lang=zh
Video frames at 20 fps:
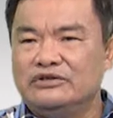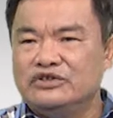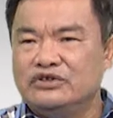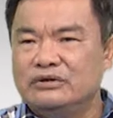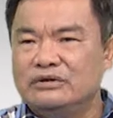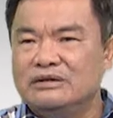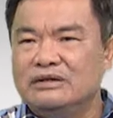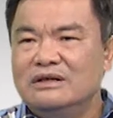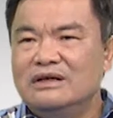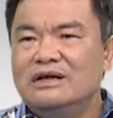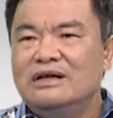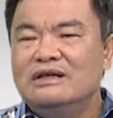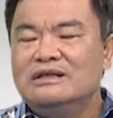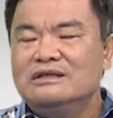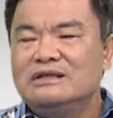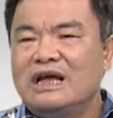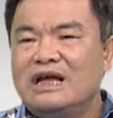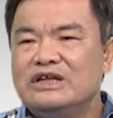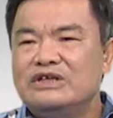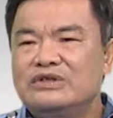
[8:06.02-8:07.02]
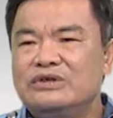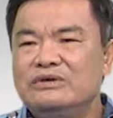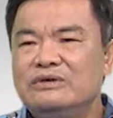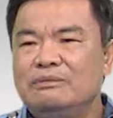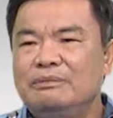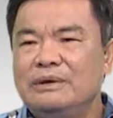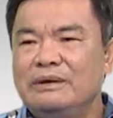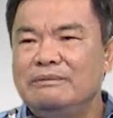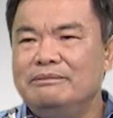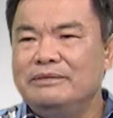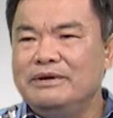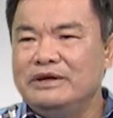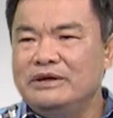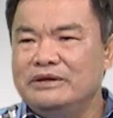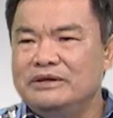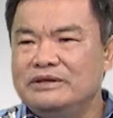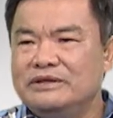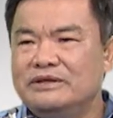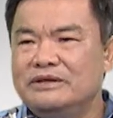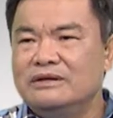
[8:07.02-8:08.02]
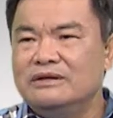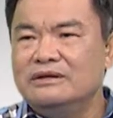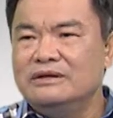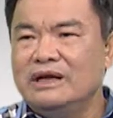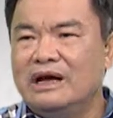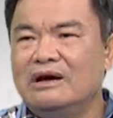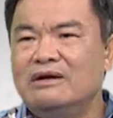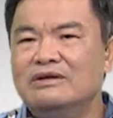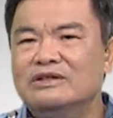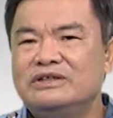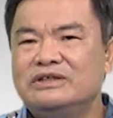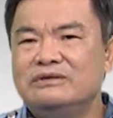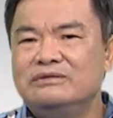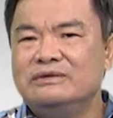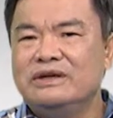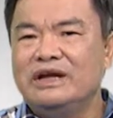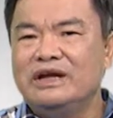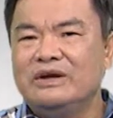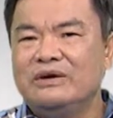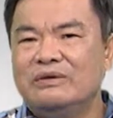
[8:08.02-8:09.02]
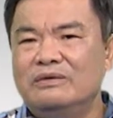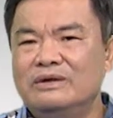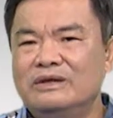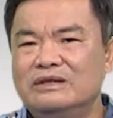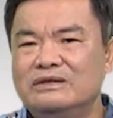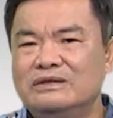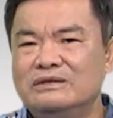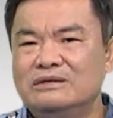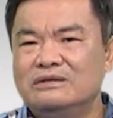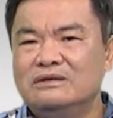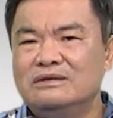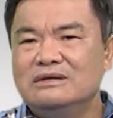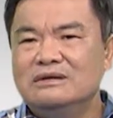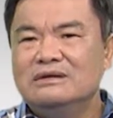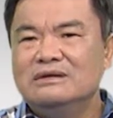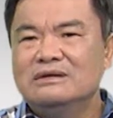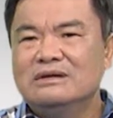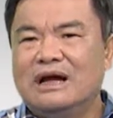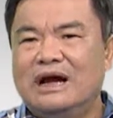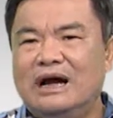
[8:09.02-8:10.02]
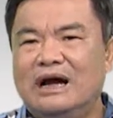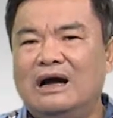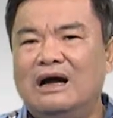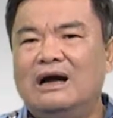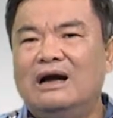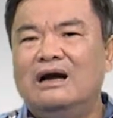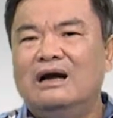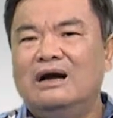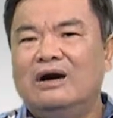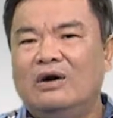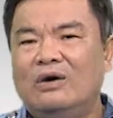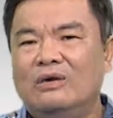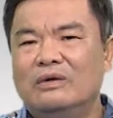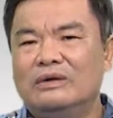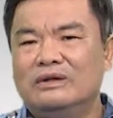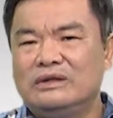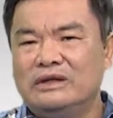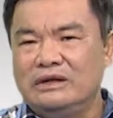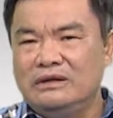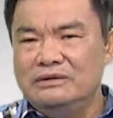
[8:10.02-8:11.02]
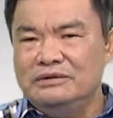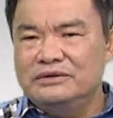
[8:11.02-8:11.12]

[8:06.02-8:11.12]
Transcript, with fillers: 次，再修平面一次，然后修内孔一次，啊，后停